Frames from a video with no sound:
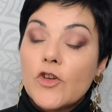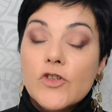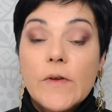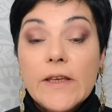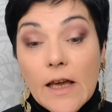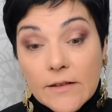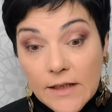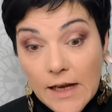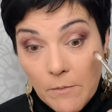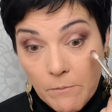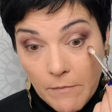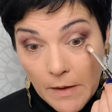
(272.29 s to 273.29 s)
je vais garder
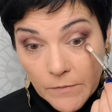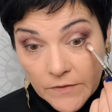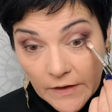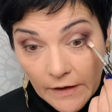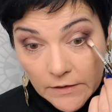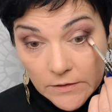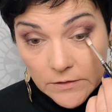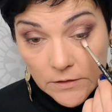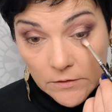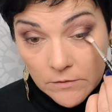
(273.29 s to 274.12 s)
la même teinte.